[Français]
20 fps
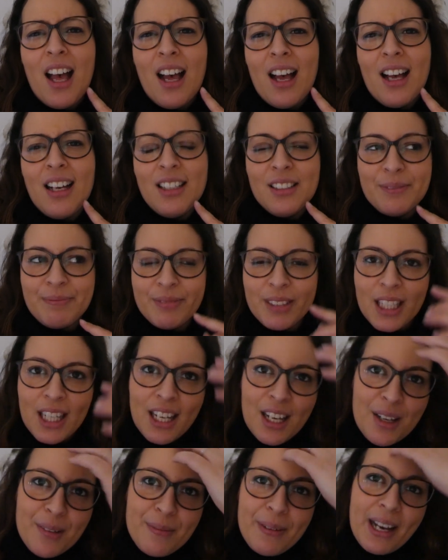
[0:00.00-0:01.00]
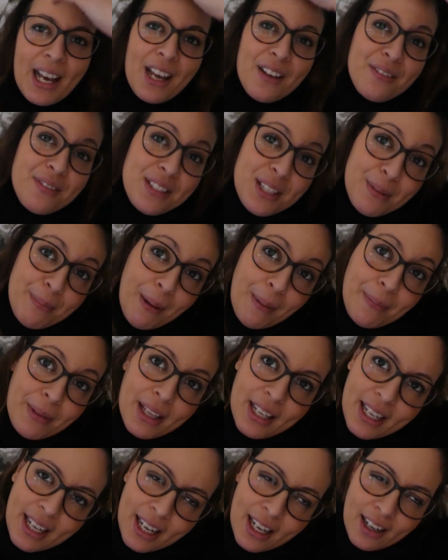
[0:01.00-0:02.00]
ah, Bref, c'est pas
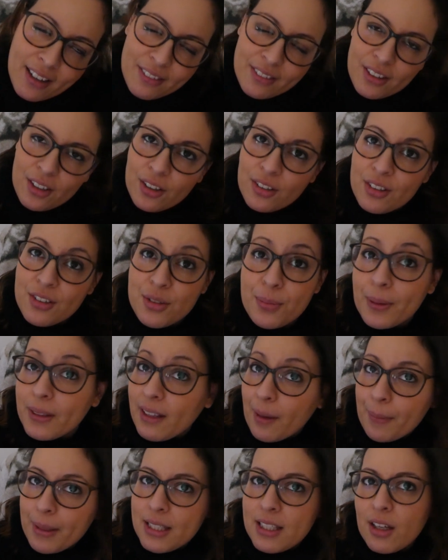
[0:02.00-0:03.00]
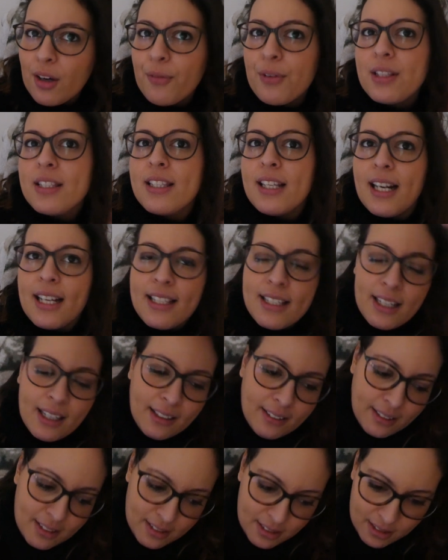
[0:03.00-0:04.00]
bien grave, hein, c'est pas dramatique. En fait, c'est la
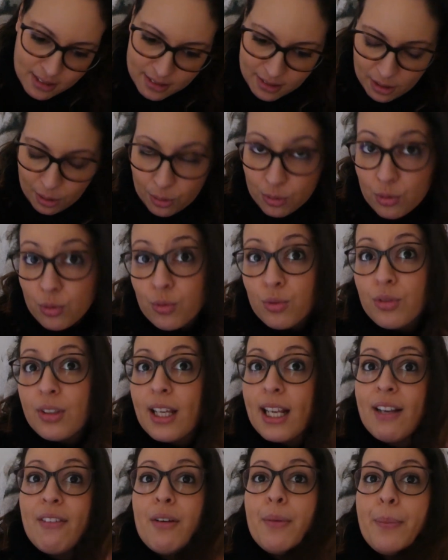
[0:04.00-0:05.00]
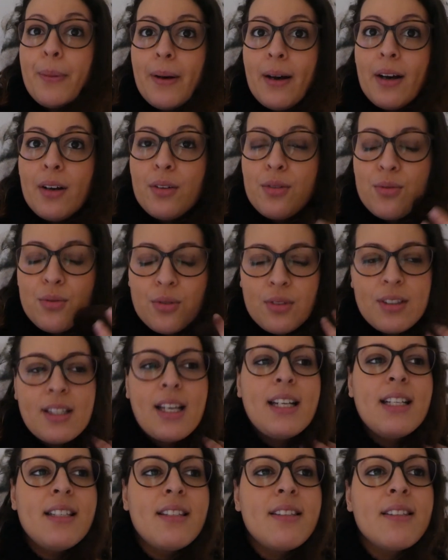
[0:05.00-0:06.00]
directrice qui s'est rendue compte qu'elle n'avait pas Aaron sur
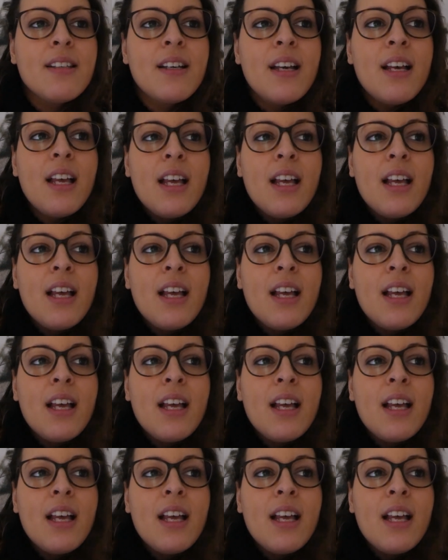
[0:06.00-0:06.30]
sa liste.